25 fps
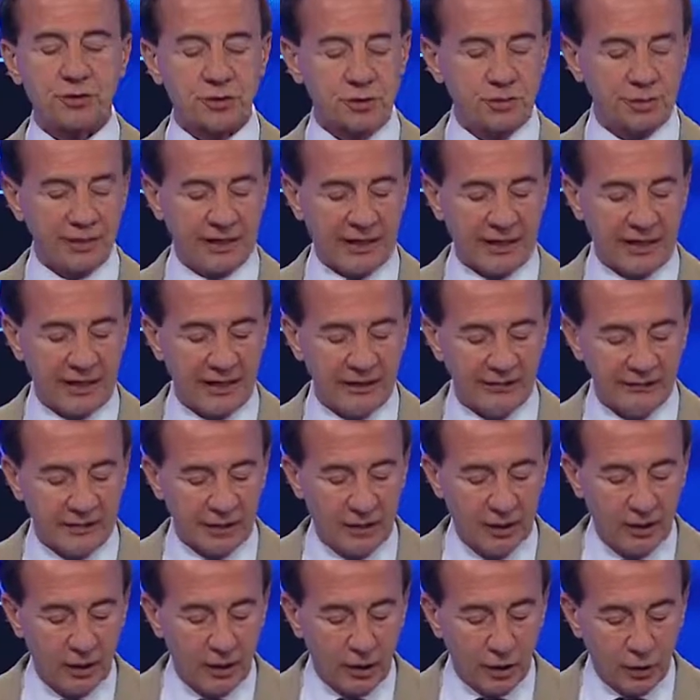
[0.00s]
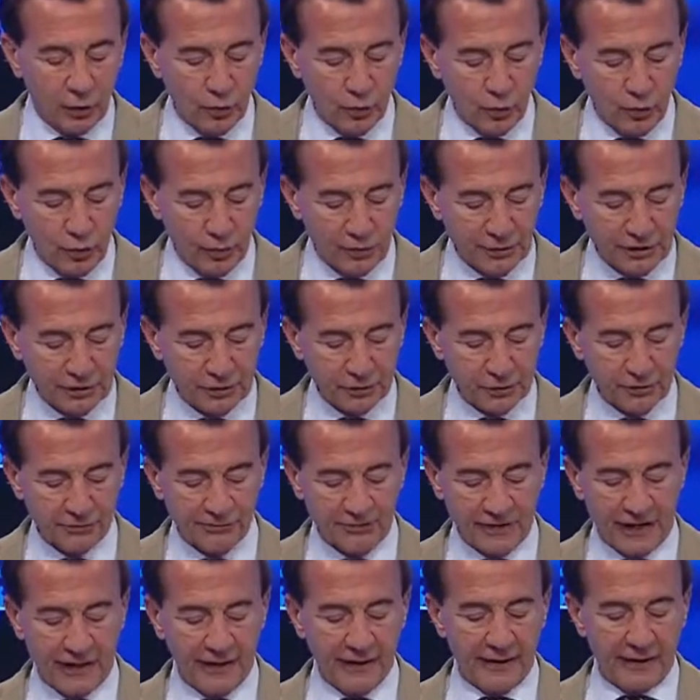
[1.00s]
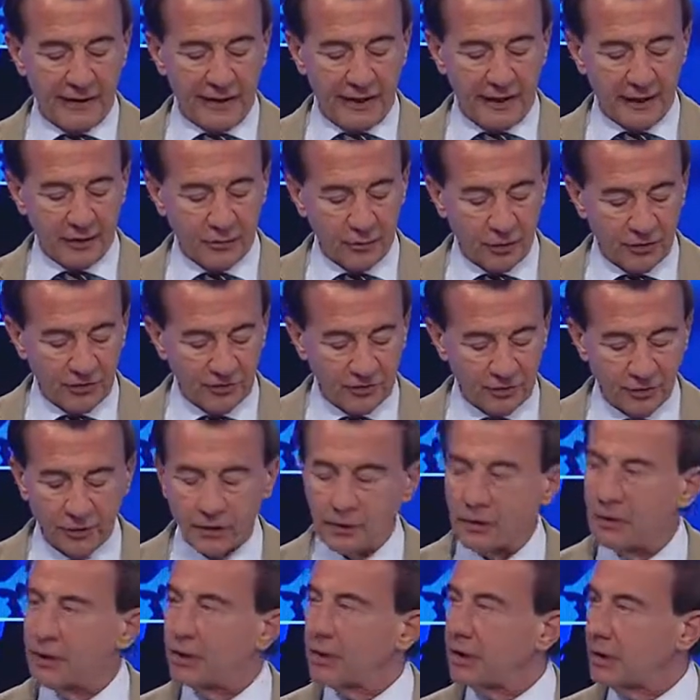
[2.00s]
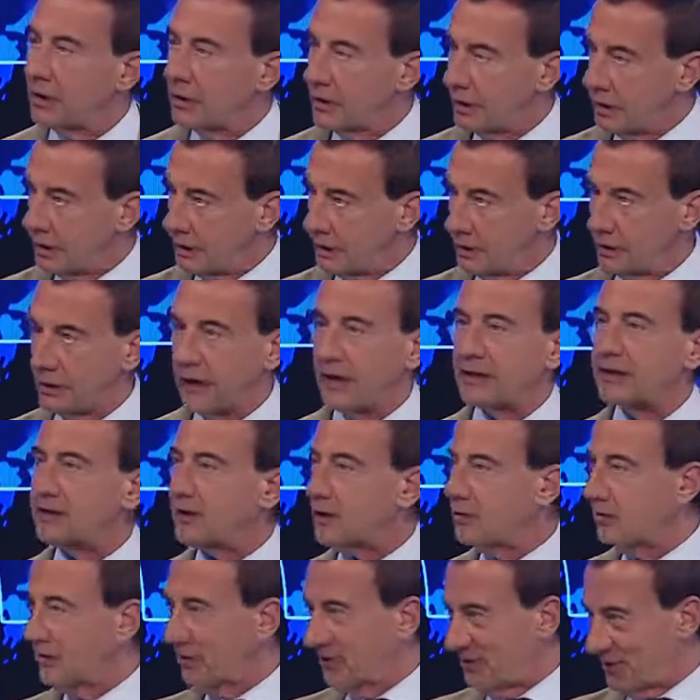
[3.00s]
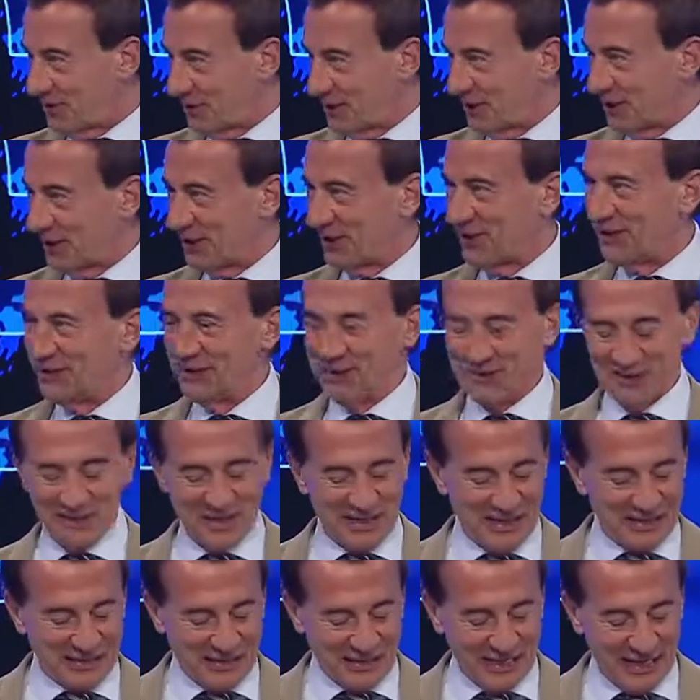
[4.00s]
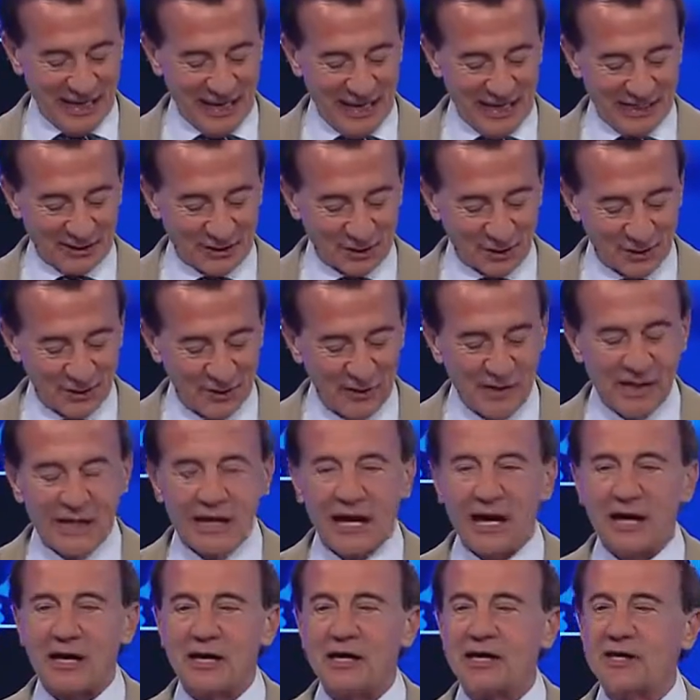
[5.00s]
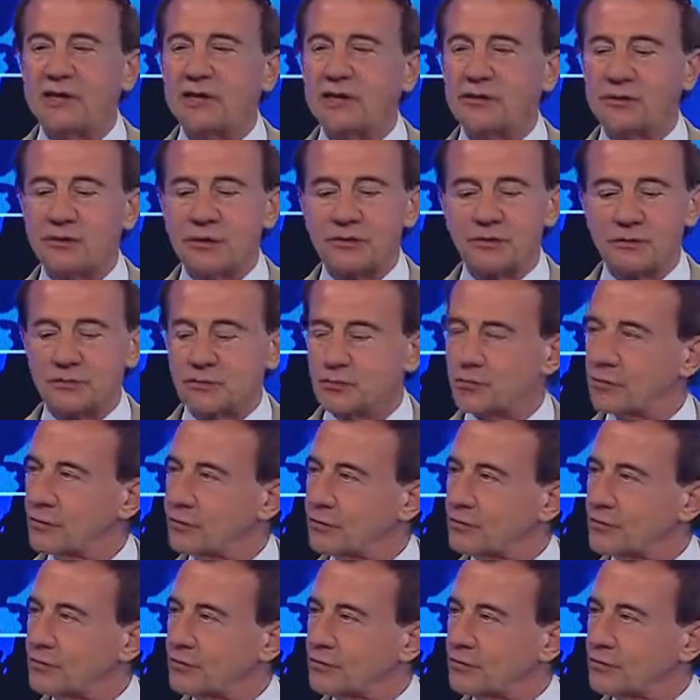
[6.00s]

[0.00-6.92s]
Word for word: ci parlavi un momento fa e questo eh, andremo a vederlo a teatro. Alla Sala eh, Futura.